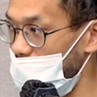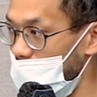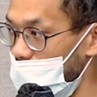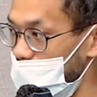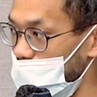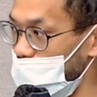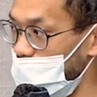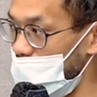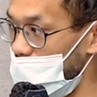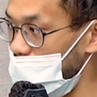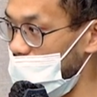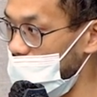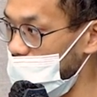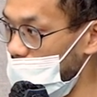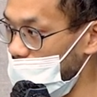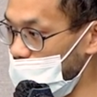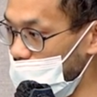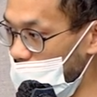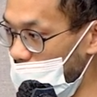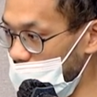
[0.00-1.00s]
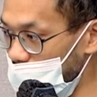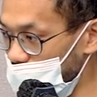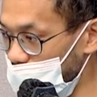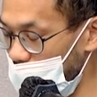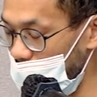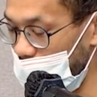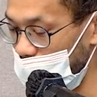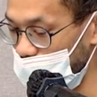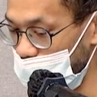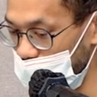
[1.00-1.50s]
Android，那对
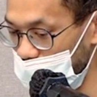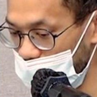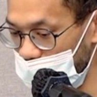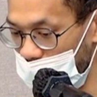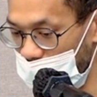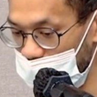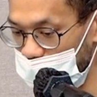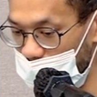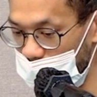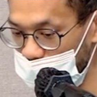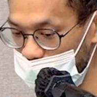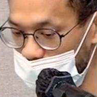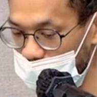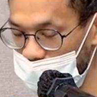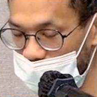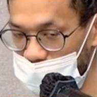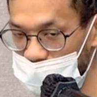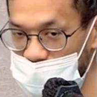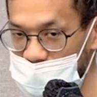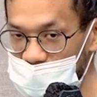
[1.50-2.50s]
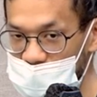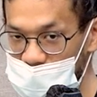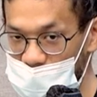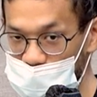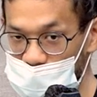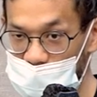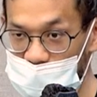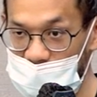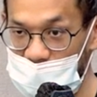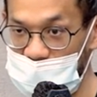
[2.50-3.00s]
Android 来说，用 c o l l i n g multi platform 是相
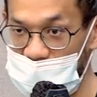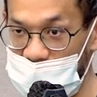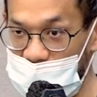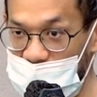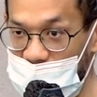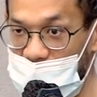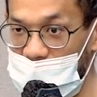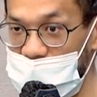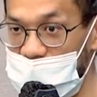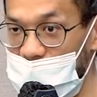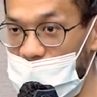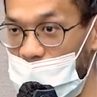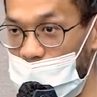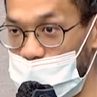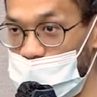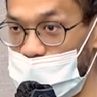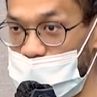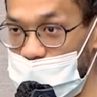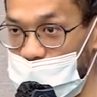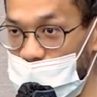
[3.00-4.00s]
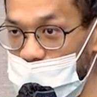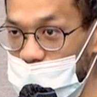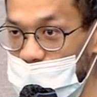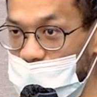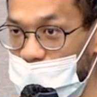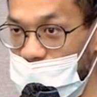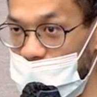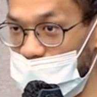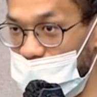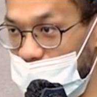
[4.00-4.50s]
对比较简单而且好入手。为
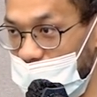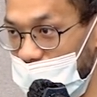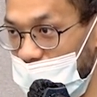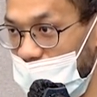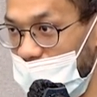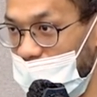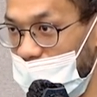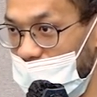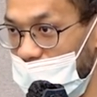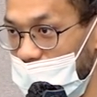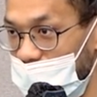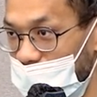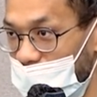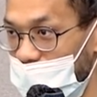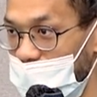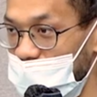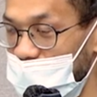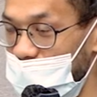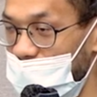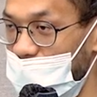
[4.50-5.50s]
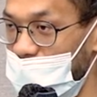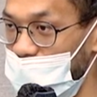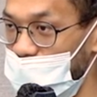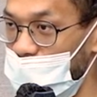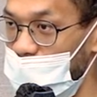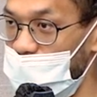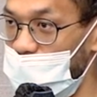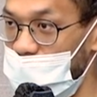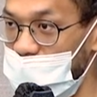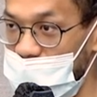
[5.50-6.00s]
什么？因为 c o l l i n g 在
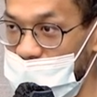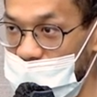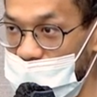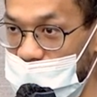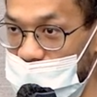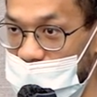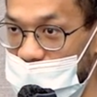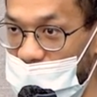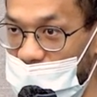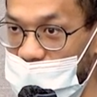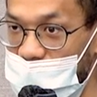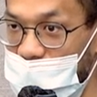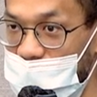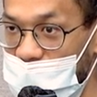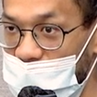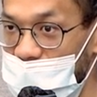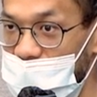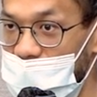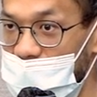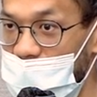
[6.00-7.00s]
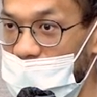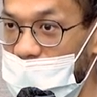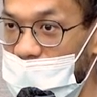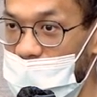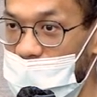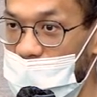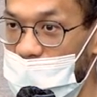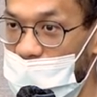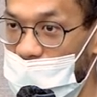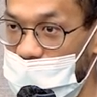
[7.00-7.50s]
Android 本身就是 native 了。
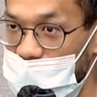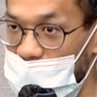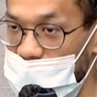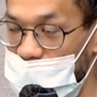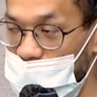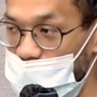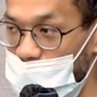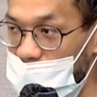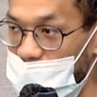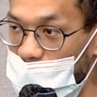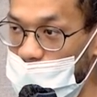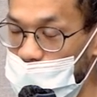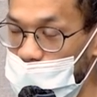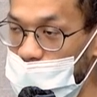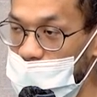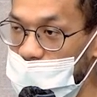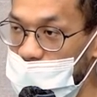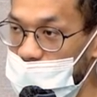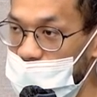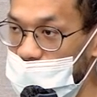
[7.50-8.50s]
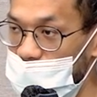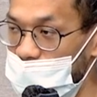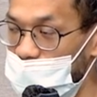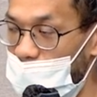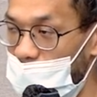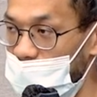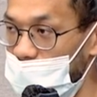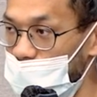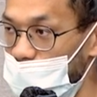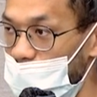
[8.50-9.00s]
好，那你唯一要做的事情就是
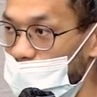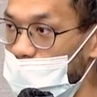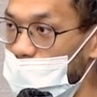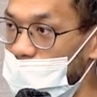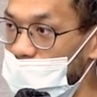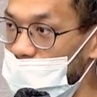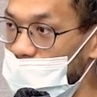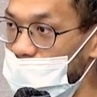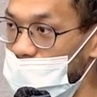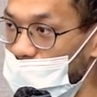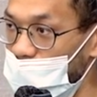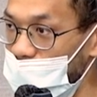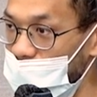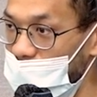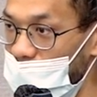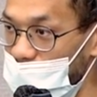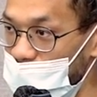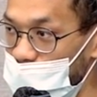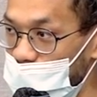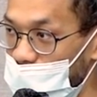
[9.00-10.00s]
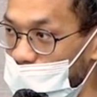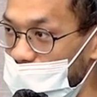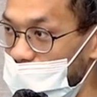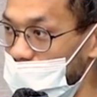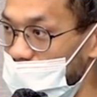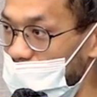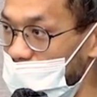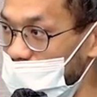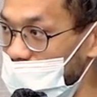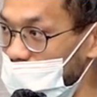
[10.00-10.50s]
把你原本你用的 Android
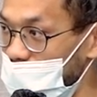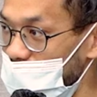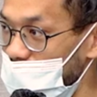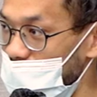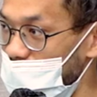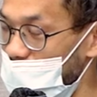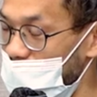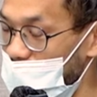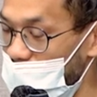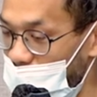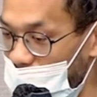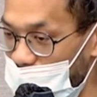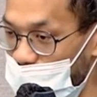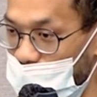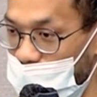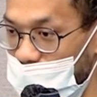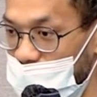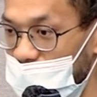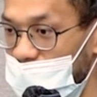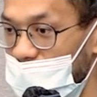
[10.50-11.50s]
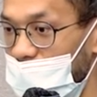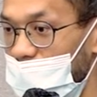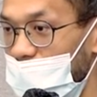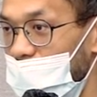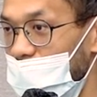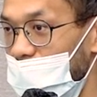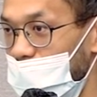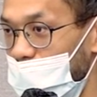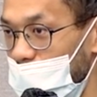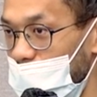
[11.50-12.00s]
的那些 library
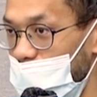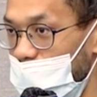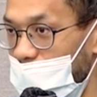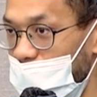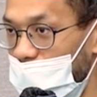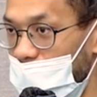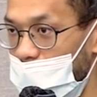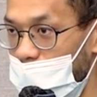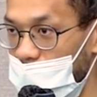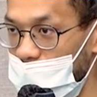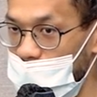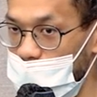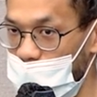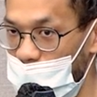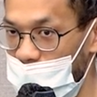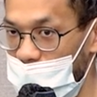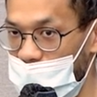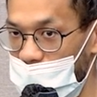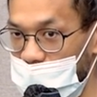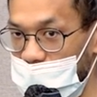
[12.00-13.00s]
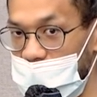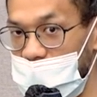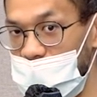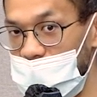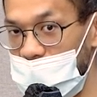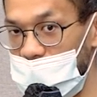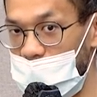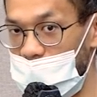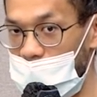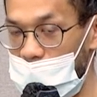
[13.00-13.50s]
没有办法 multi platform 的，你
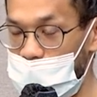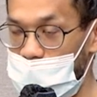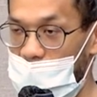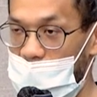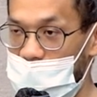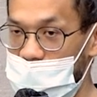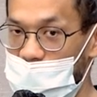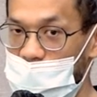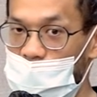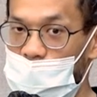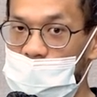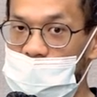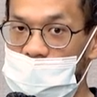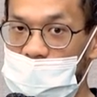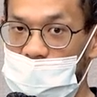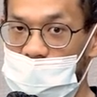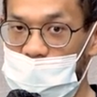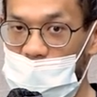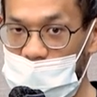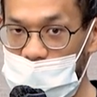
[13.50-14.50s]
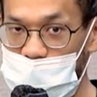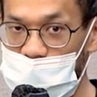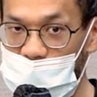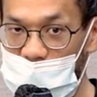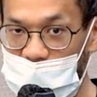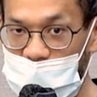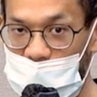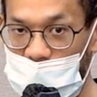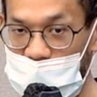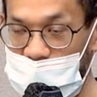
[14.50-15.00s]
可能要把它拔掉，换成 multi
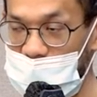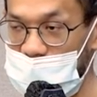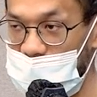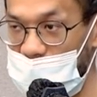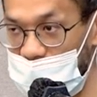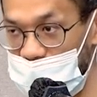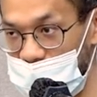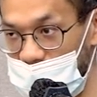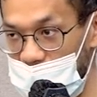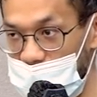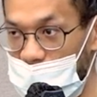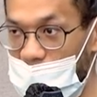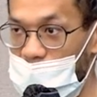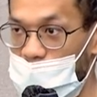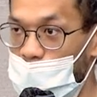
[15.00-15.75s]
platform 的，那你就可以把它